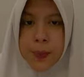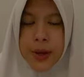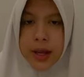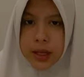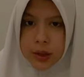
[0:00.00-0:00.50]

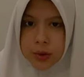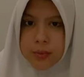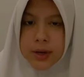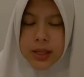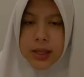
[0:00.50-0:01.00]
upaya
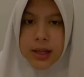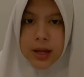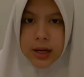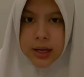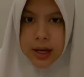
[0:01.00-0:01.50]
itu
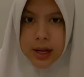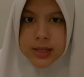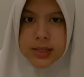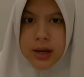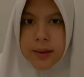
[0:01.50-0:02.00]
bertentangan
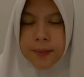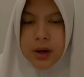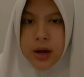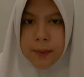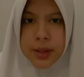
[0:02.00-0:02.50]
keras dengan
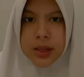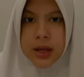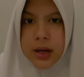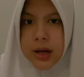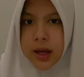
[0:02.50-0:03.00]
pendapat
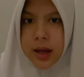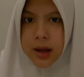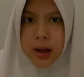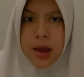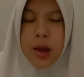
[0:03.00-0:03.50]
dari
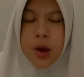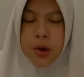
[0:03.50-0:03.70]
negara